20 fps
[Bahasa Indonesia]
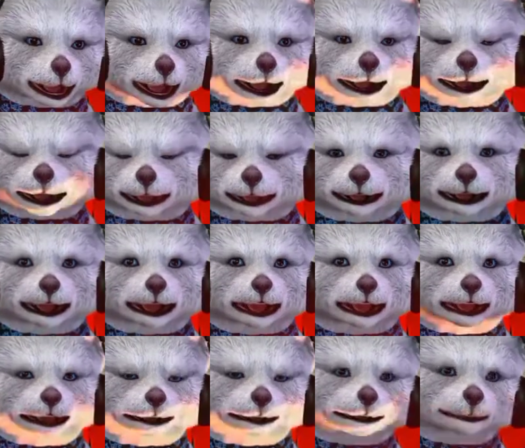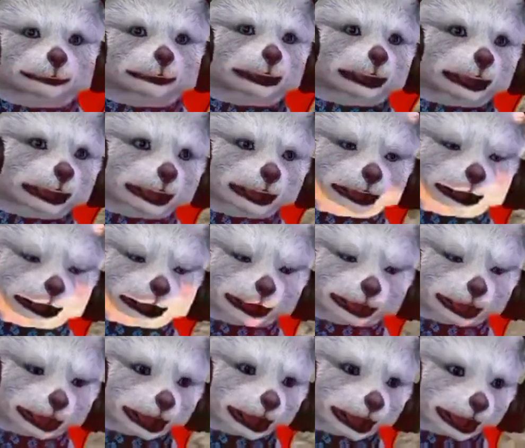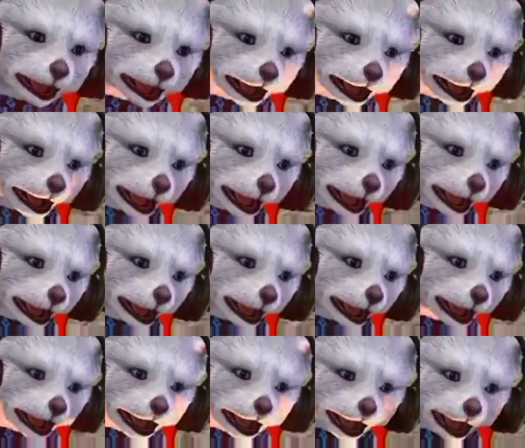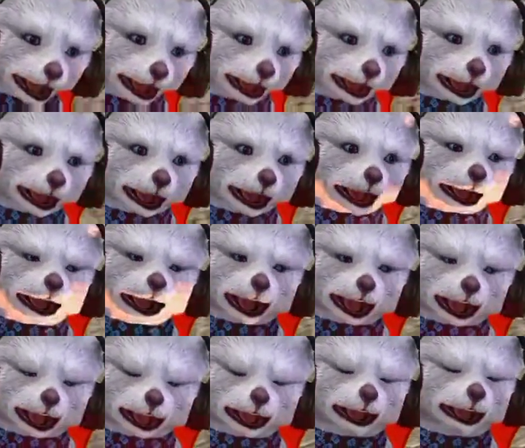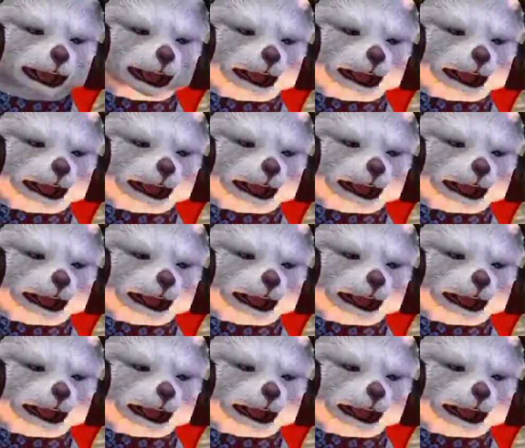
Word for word: Oke, ayo kita melaju lagi.